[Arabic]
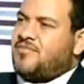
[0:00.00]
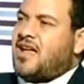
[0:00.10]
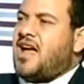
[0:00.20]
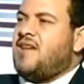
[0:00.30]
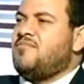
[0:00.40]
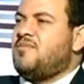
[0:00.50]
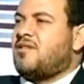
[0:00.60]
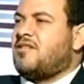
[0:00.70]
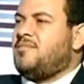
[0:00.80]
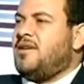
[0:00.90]
اهم
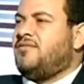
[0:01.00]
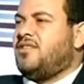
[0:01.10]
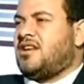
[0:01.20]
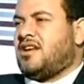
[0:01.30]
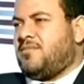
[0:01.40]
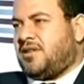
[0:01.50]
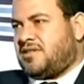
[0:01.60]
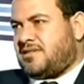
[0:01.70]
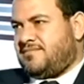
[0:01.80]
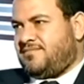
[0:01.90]
برلمان في تاريخ مصر
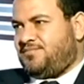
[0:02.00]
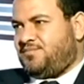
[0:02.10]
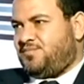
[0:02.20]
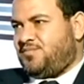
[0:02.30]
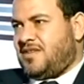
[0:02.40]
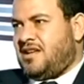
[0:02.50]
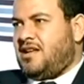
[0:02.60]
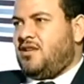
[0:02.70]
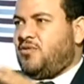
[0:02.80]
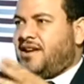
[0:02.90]

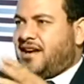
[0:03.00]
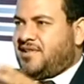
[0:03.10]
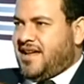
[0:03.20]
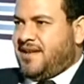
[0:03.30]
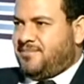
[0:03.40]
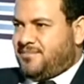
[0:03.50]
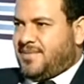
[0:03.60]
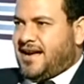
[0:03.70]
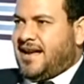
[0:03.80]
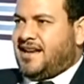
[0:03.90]
والاحزاب
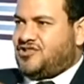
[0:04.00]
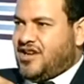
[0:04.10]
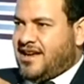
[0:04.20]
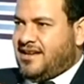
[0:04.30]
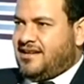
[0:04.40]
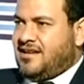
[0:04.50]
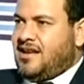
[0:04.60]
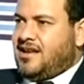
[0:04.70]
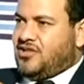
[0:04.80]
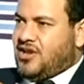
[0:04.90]
علشان
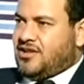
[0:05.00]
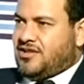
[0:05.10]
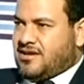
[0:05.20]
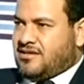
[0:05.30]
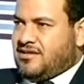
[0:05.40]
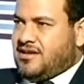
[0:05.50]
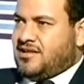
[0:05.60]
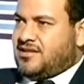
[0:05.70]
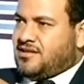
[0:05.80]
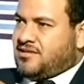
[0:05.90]
تقدر
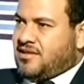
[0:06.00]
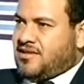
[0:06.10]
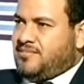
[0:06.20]
تتصل